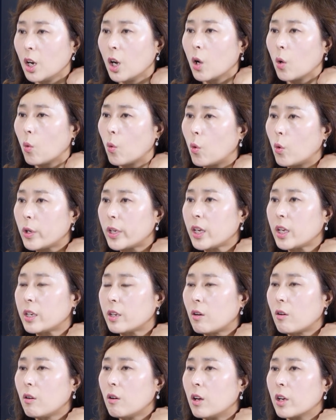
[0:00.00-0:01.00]

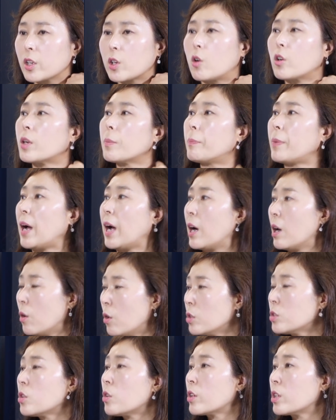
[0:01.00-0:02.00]
오히려 경기
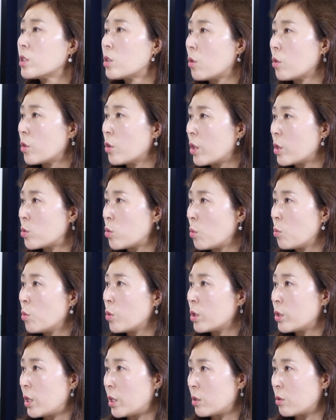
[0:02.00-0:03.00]
방어적인 성격의 종목이
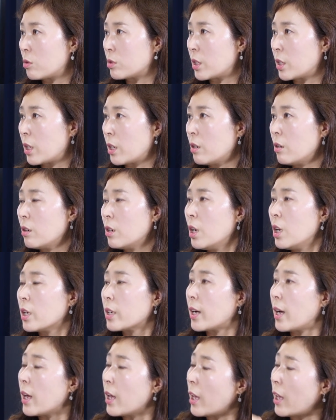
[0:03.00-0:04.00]
되는 거잖아요. 아.
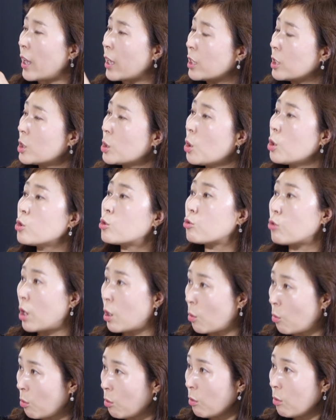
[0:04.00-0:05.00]
그러니까
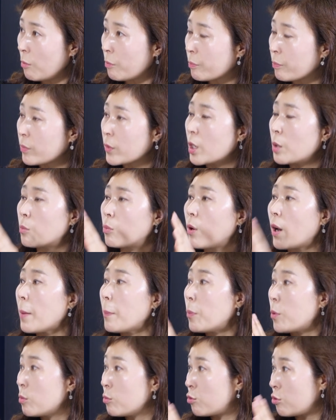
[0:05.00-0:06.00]
엔터주하고 아.
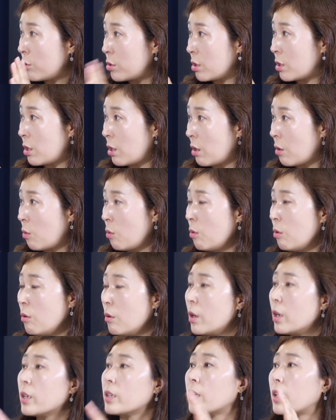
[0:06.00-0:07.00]
플랫폼 주식하고
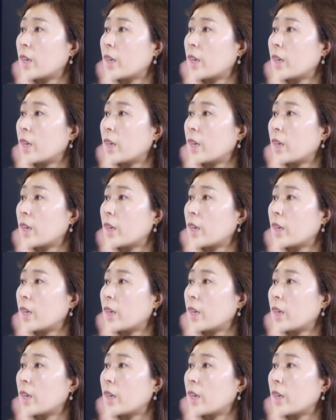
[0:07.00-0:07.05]
음.